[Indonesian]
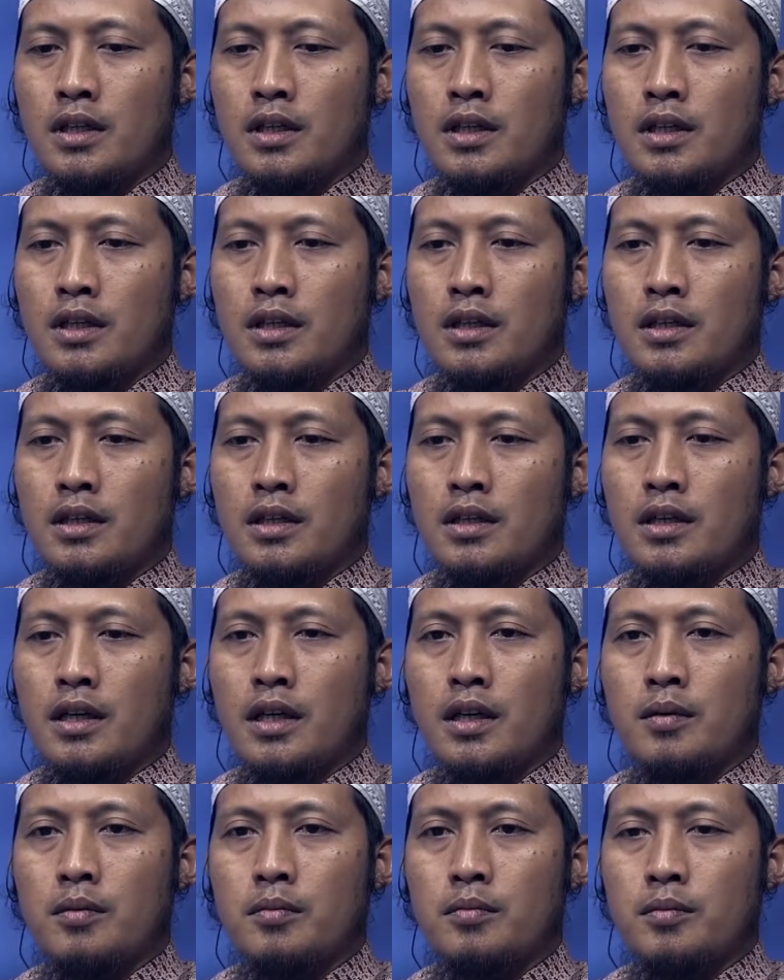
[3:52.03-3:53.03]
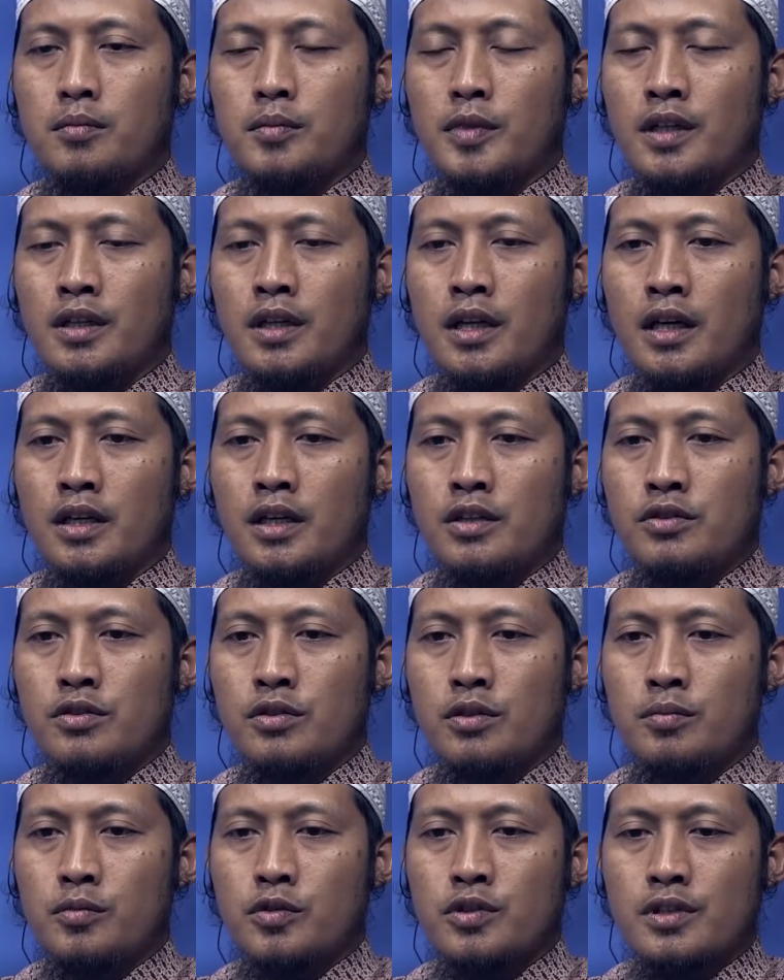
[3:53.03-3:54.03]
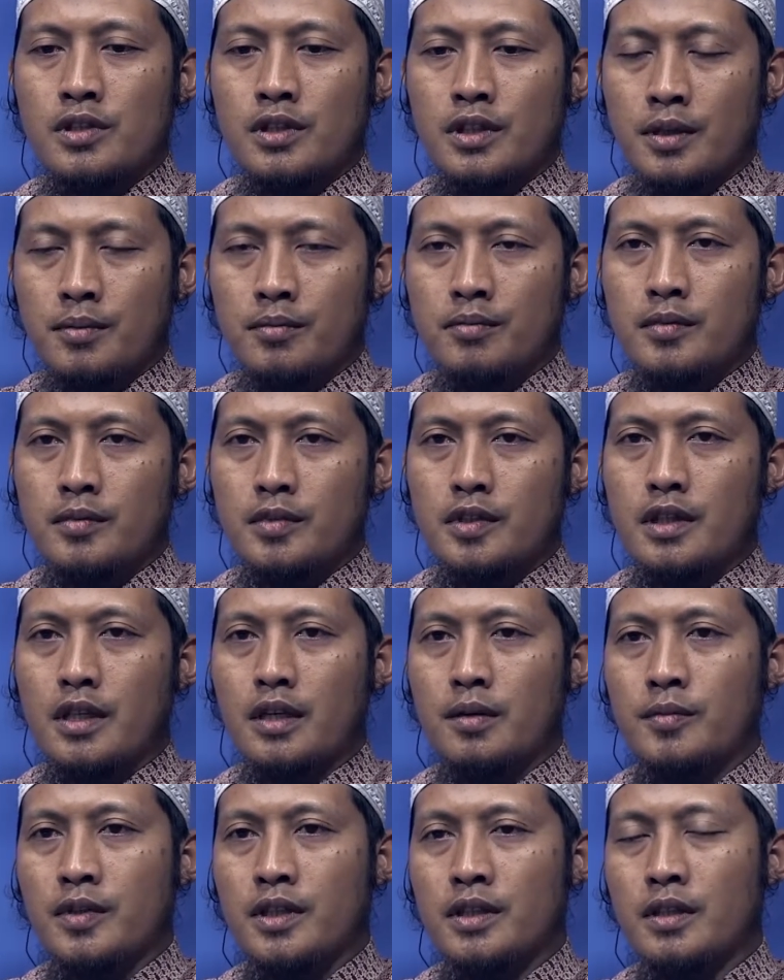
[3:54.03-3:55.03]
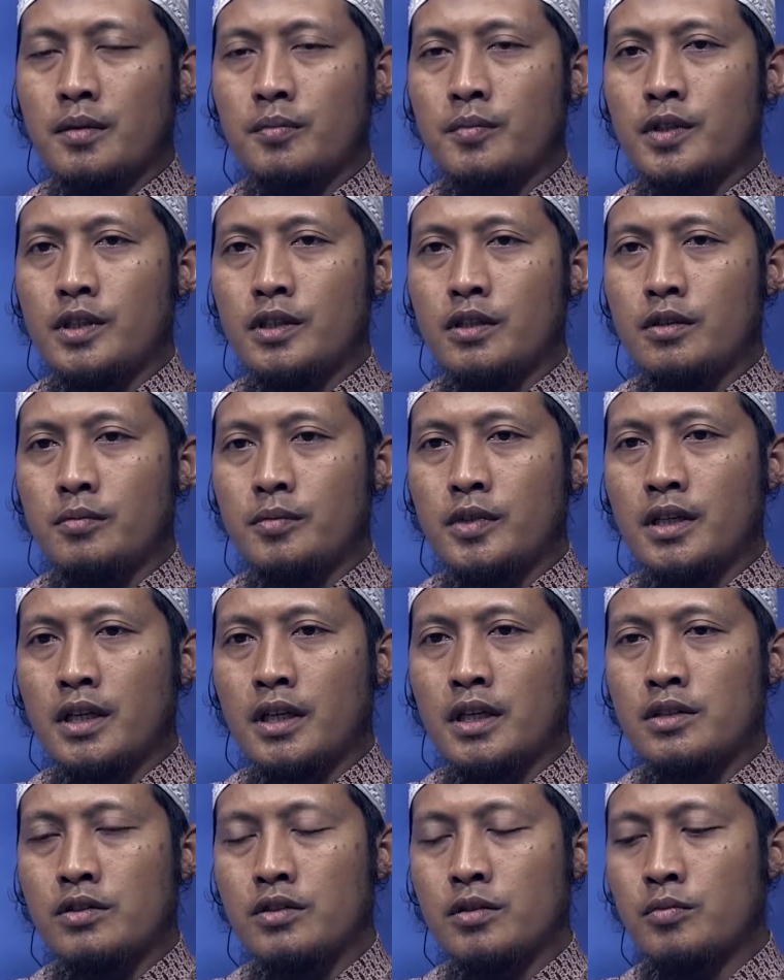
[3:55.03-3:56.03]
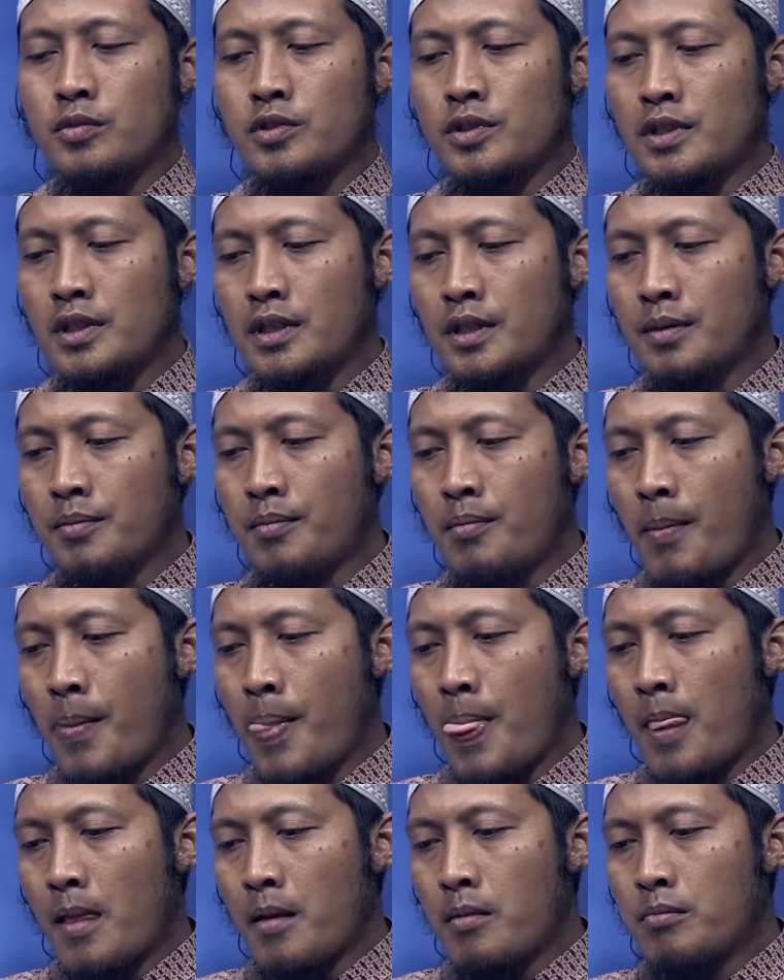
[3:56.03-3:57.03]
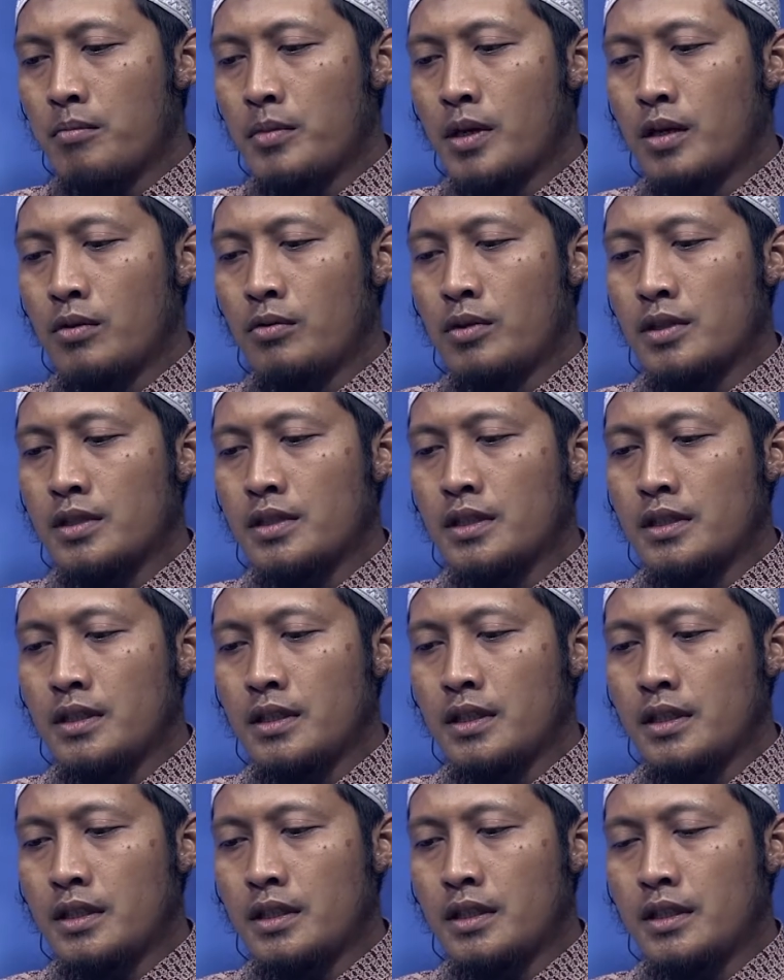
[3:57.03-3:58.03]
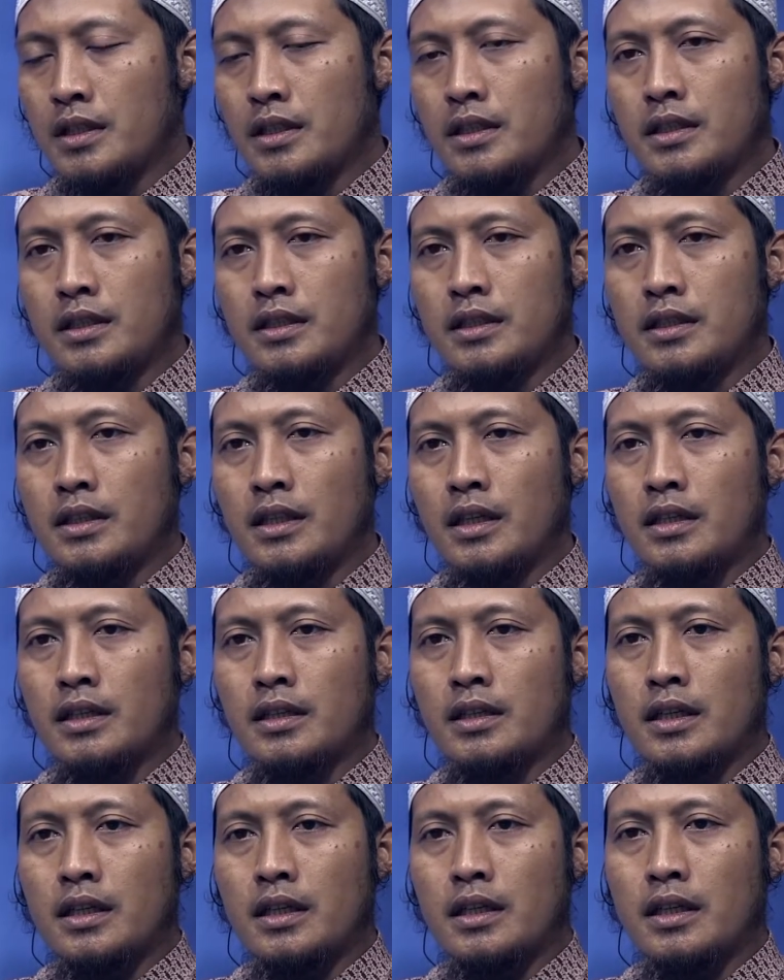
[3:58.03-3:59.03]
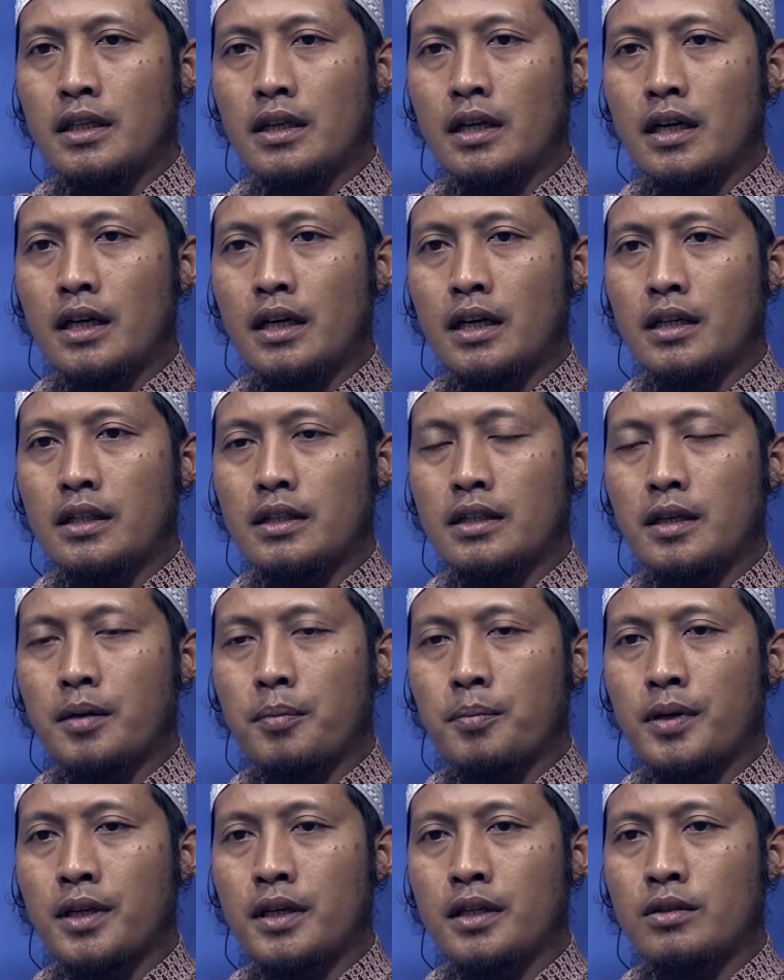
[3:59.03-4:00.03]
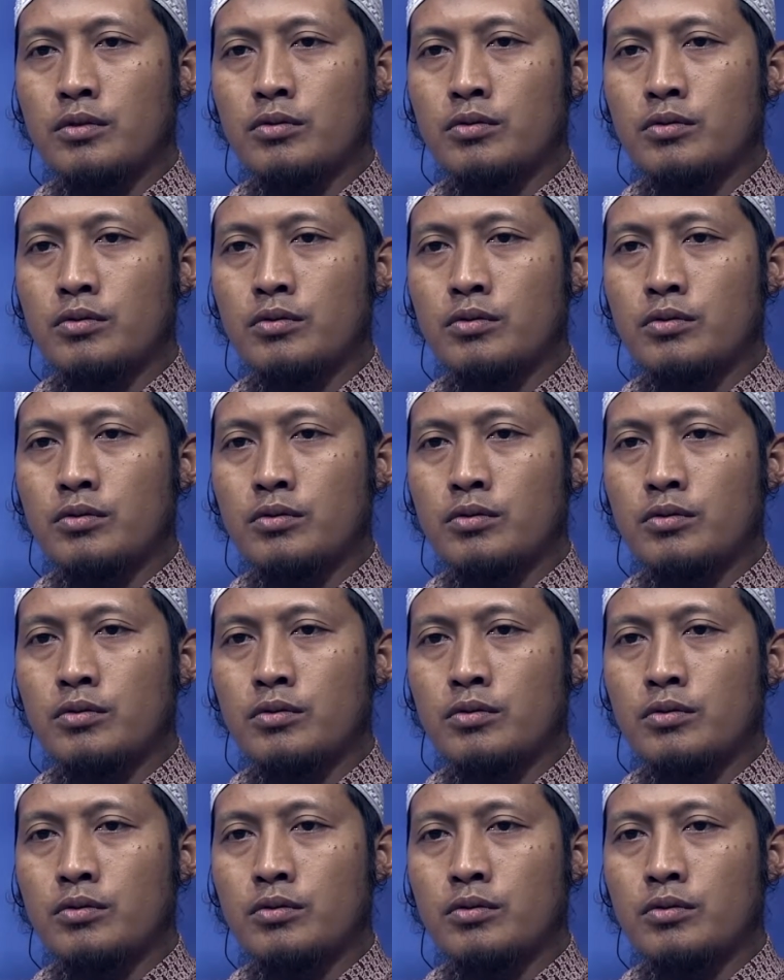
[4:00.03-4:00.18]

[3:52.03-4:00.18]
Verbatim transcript: uh, Al Minhajul Muslim dalam kitab beliau Minhajul Muslim bahwasanya di antara hak yang paling